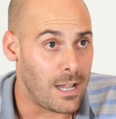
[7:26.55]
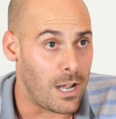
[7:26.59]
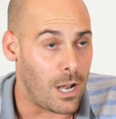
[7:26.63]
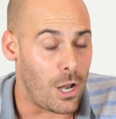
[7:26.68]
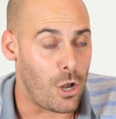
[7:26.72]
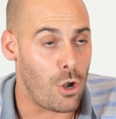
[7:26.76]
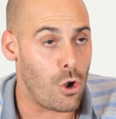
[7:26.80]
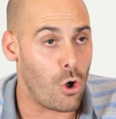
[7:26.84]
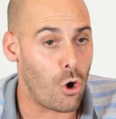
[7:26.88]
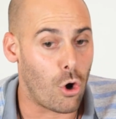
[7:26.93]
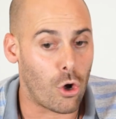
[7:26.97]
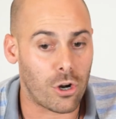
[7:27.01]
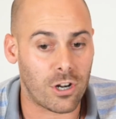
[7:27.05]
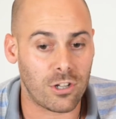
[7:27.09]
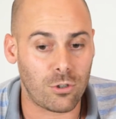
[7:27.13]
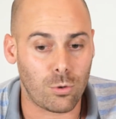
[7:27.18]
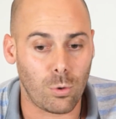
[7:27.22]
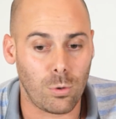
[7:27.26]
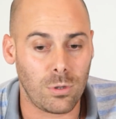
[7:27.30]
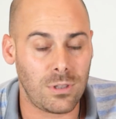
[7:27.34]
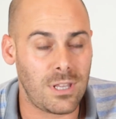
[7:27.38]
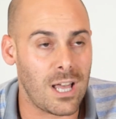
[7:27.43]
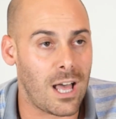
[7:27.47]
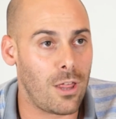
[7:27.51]
los
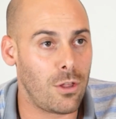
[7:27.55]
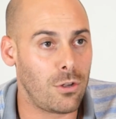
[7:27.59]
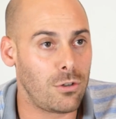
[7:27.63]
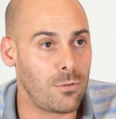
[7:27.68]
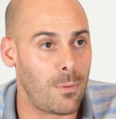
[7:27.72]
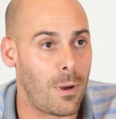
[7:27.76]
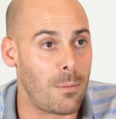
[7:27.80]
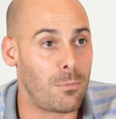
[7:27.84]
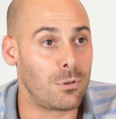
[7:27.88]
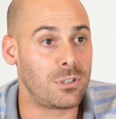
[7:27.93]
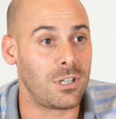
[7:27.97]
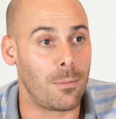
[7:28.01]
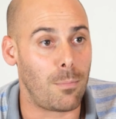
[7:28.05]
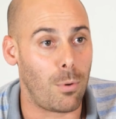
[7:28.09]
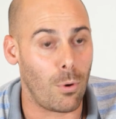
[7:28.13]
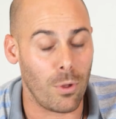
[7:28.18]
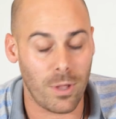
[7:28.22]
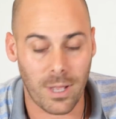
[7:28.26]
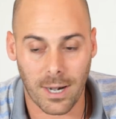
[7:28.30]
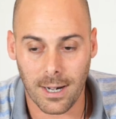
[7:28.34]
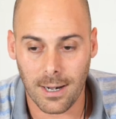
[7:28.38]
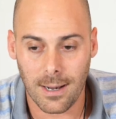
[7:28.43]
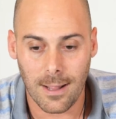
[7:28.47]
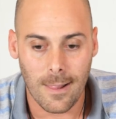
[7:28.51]
resultados, vamos a
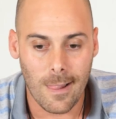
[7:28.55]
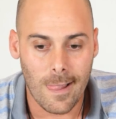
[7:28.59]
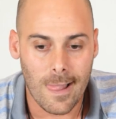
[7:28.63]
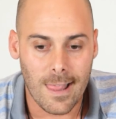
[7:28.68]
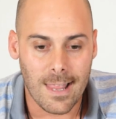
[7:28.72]
poder